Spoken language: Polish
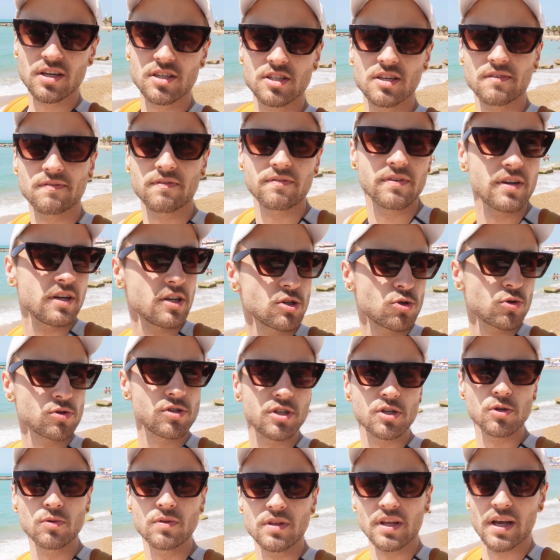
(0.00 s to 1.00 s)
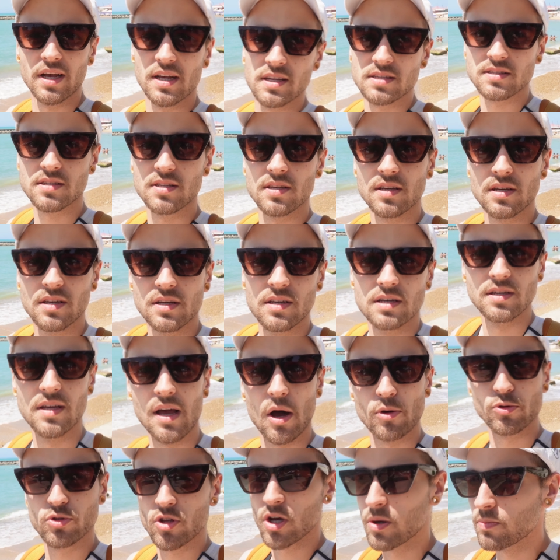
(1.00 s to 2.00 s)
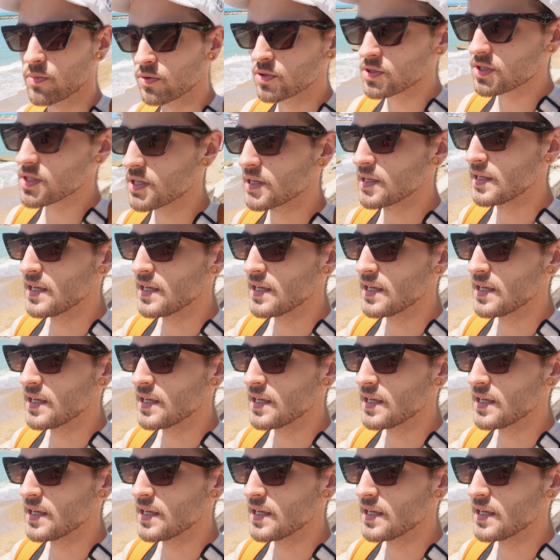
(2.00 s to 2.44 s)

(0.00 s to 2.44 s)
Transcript: gdzie wyrzucił nas e, autobus,